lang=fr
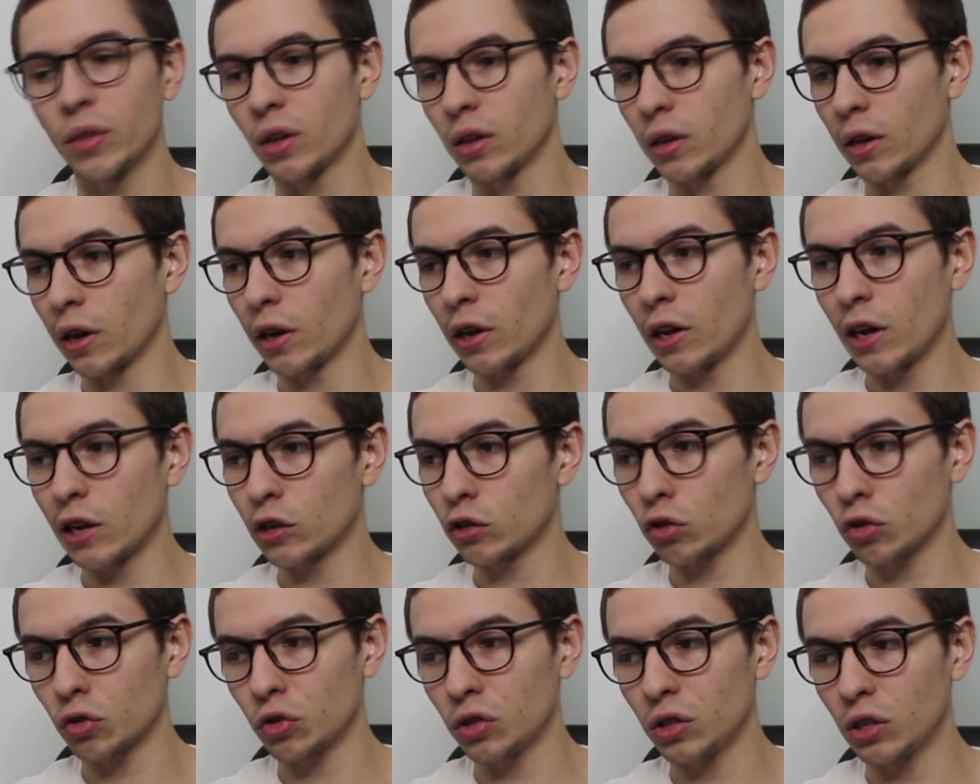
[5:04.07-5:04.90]
Il a, il a,
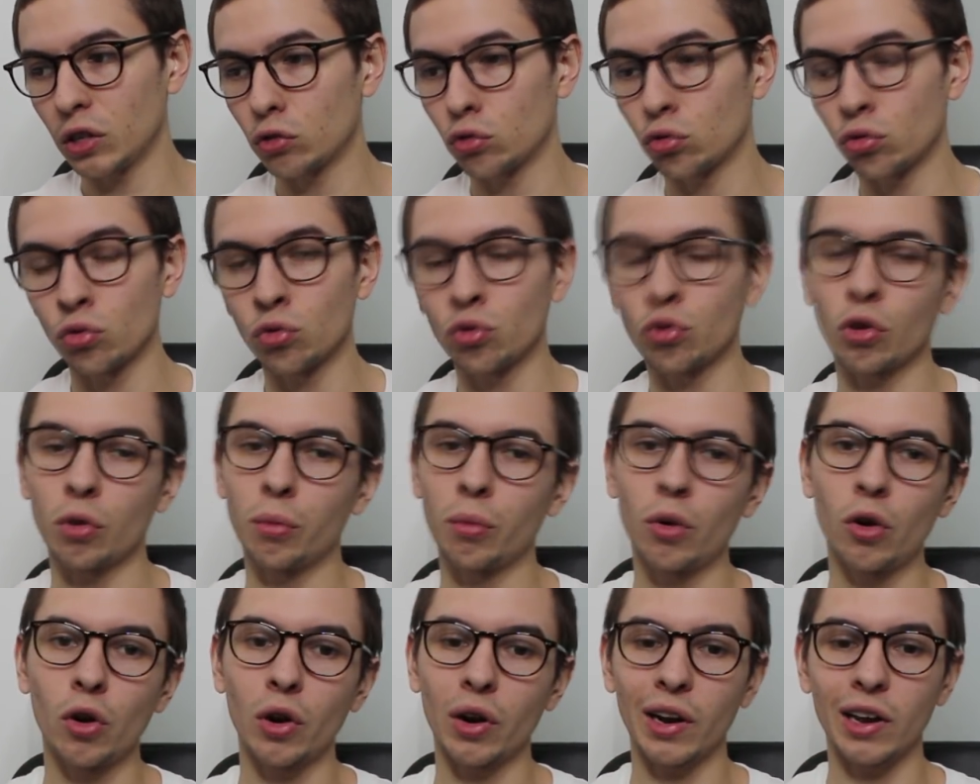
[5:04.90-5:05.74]
sorti des sons de Temps
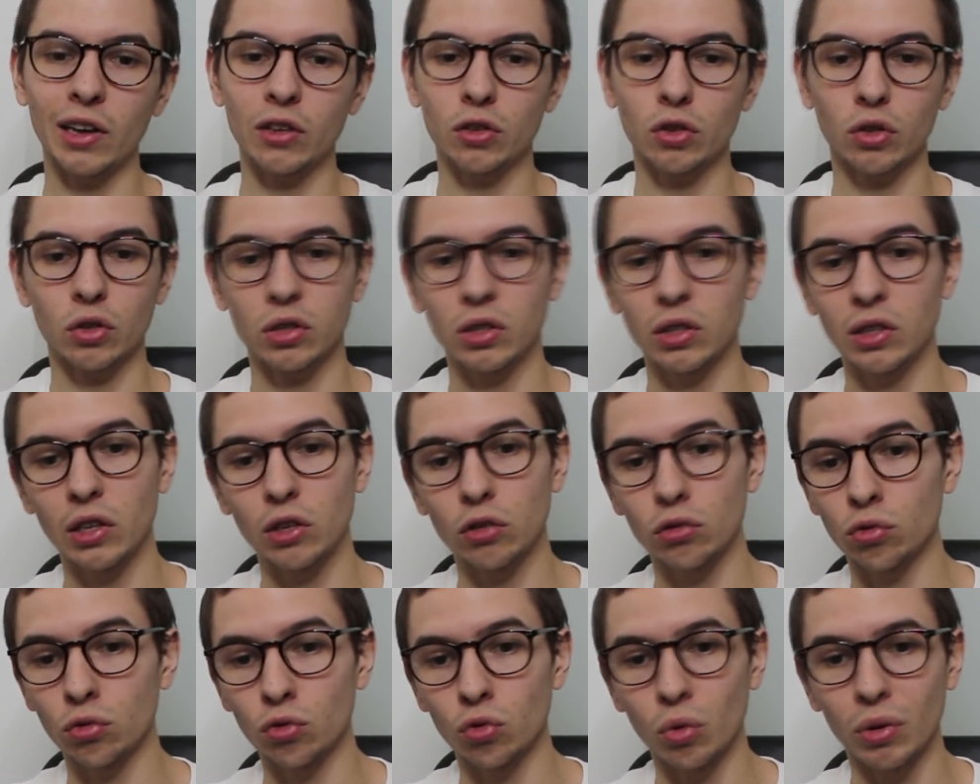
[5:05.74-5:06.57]
Mort, il a sorti des
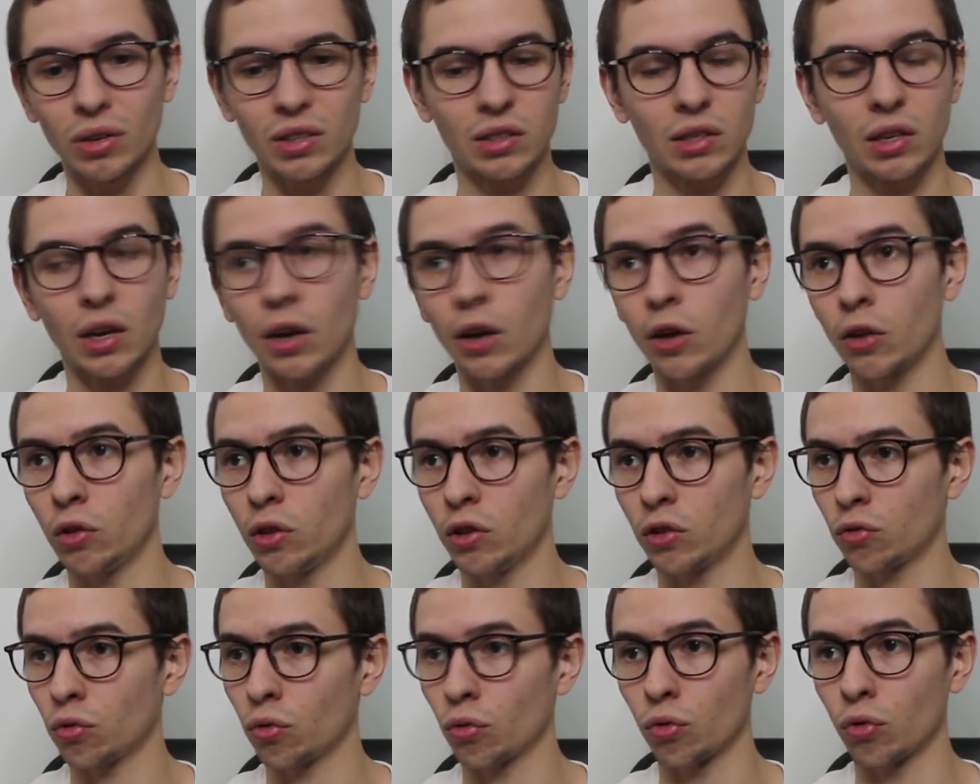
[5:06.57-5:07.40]
sons de Westside,
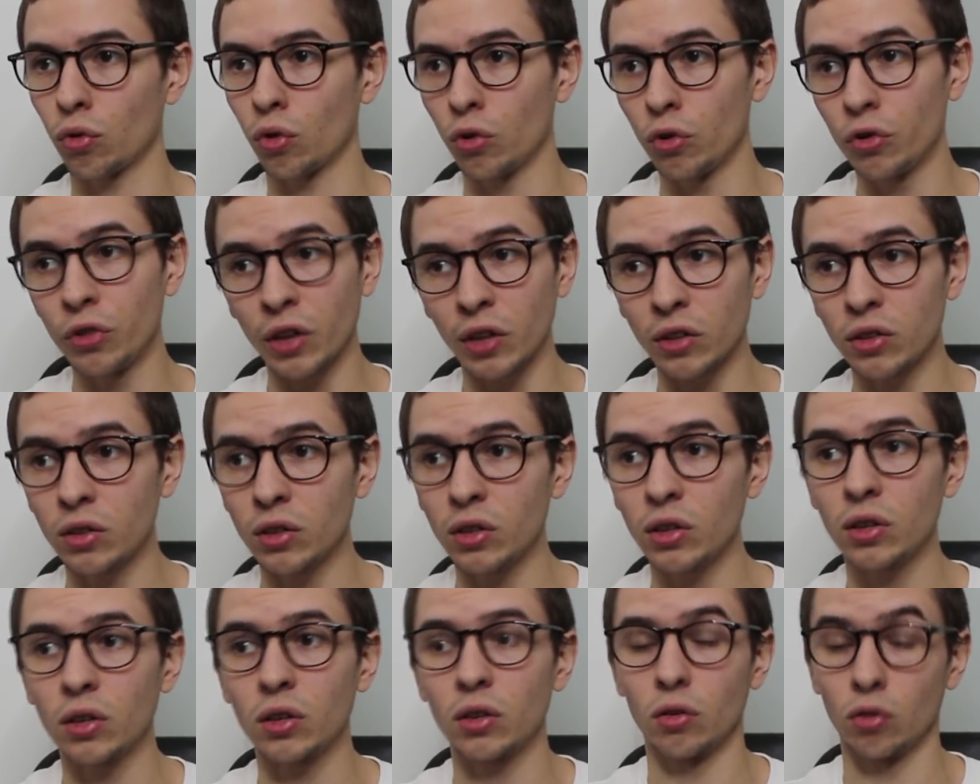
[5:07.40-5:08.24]
des sons de
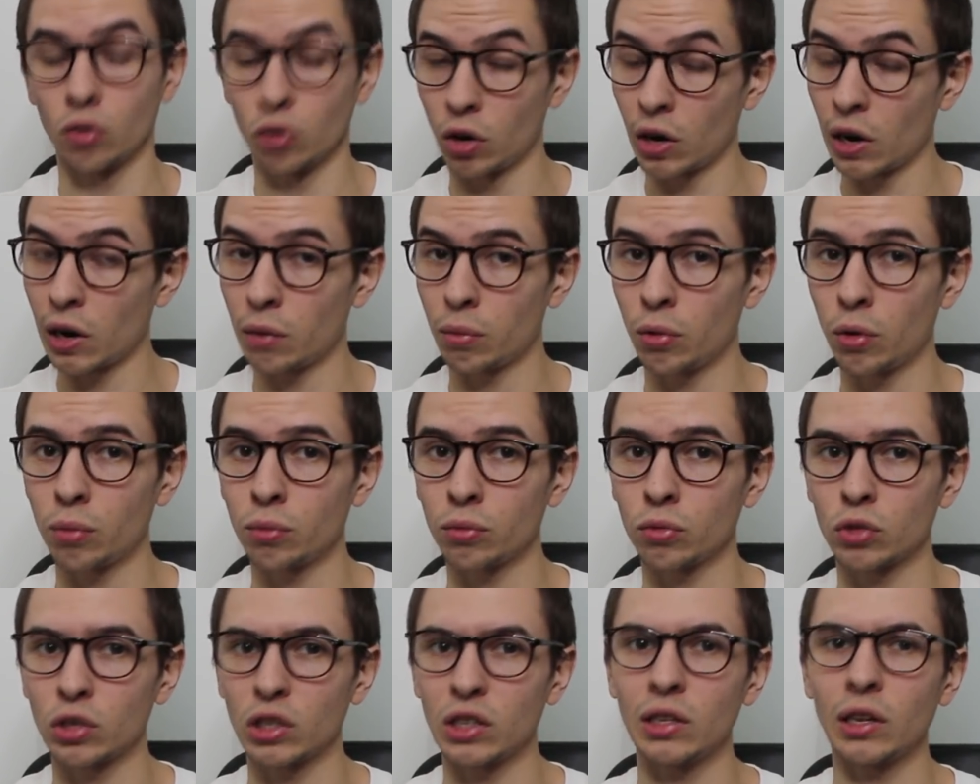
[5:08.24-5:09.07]
Lunatic, de
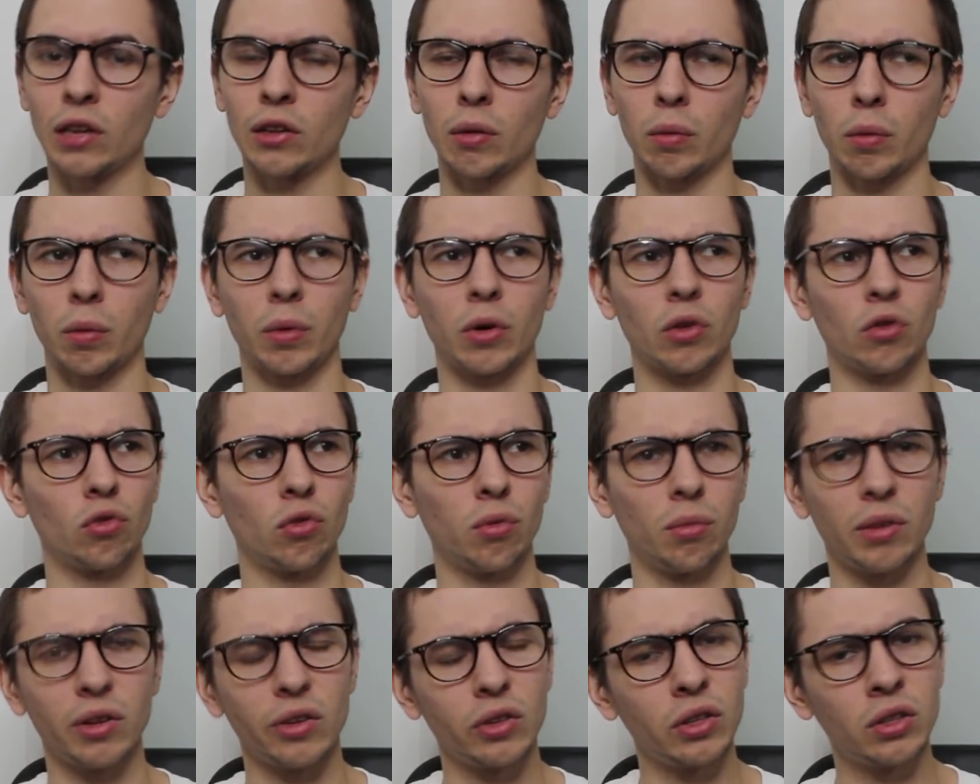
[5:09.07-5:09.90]
l'album qui date à peu près de
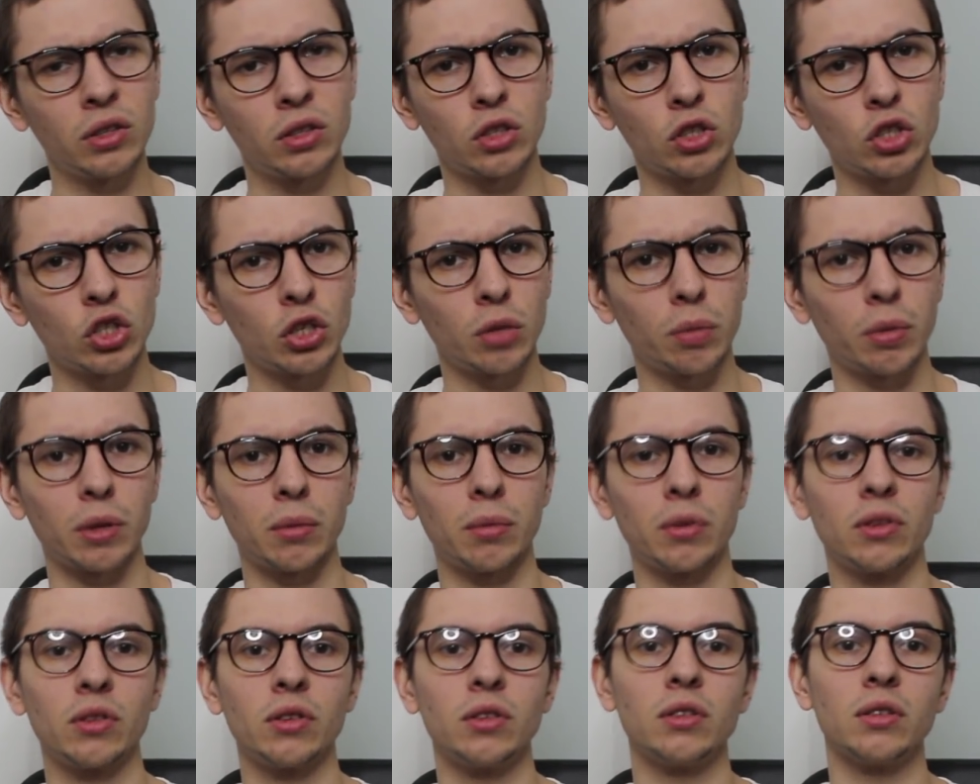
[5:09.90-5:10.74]
2010, si je dis pas de
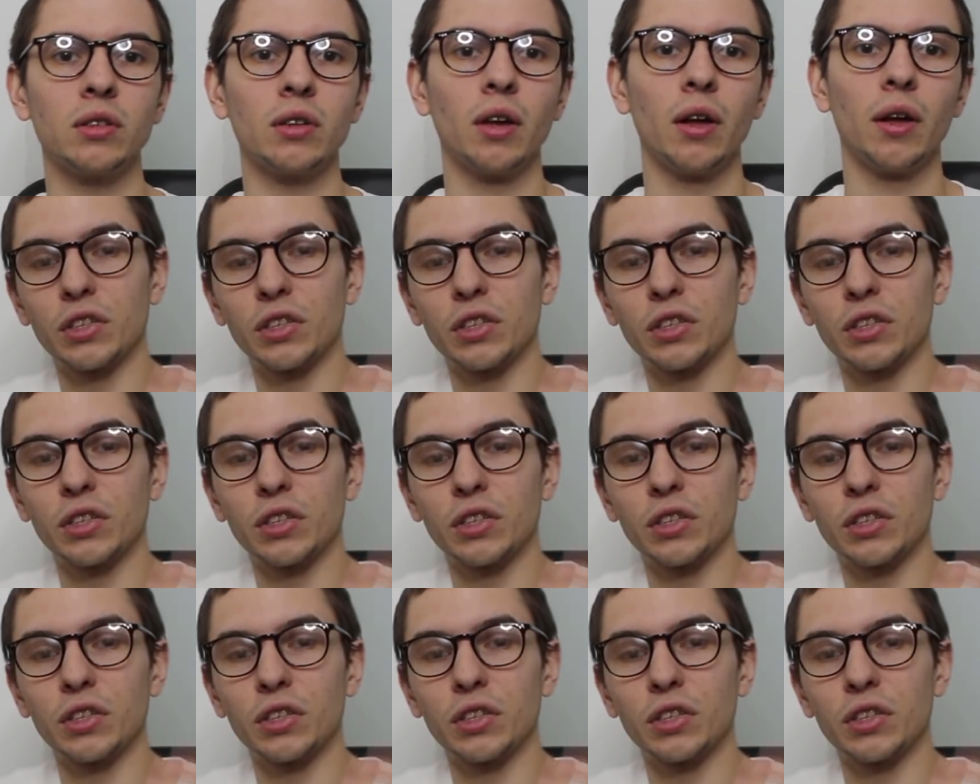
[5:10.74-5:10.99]
bêtises.